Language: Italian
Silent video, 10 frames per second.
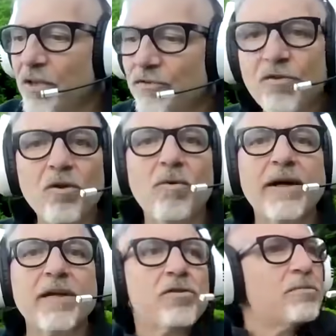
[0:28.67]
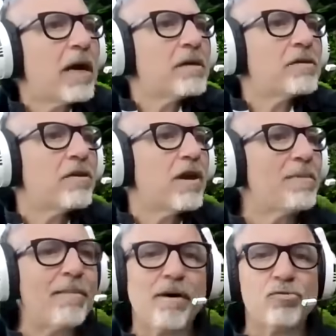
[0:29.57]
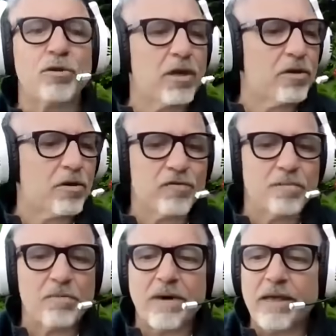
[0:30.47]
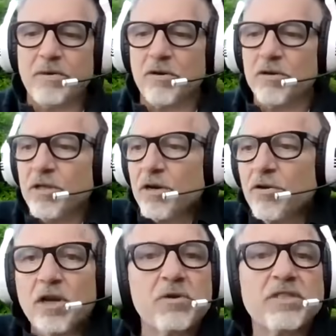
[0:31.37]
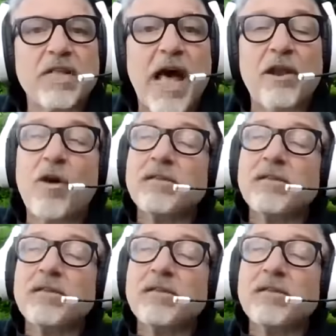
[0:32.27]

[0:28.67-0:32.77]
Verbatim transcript: Sono qua, ha detto ma non abbiamo avuto dei grossi problemi con i rigori quest'anno?